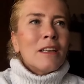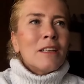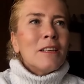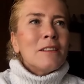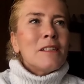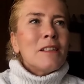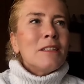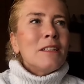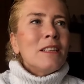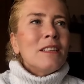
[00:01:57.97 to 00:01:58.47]

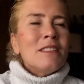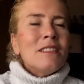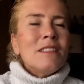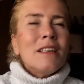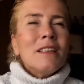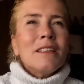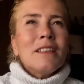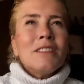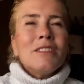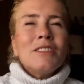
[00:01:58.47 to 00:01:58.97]
Ya da
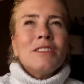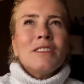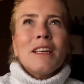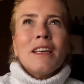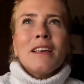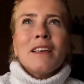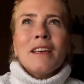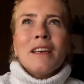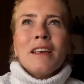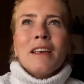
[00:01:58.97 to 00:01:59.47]
diyorsan ki
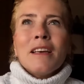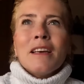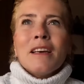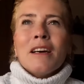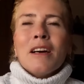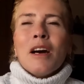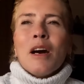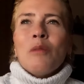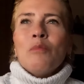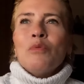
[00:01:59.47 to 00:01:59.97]
işte
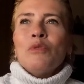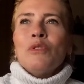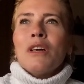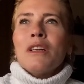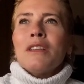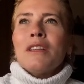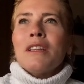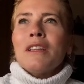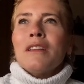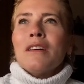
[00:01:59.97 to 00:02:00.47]
ama
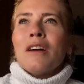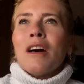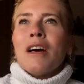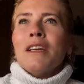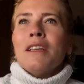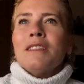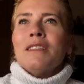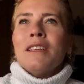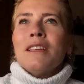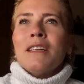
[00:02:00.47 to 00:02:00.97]
bunlar
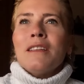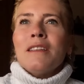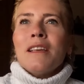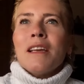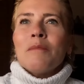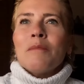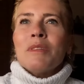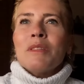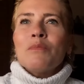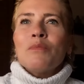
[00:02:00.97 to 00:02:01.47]
hayır diyor diye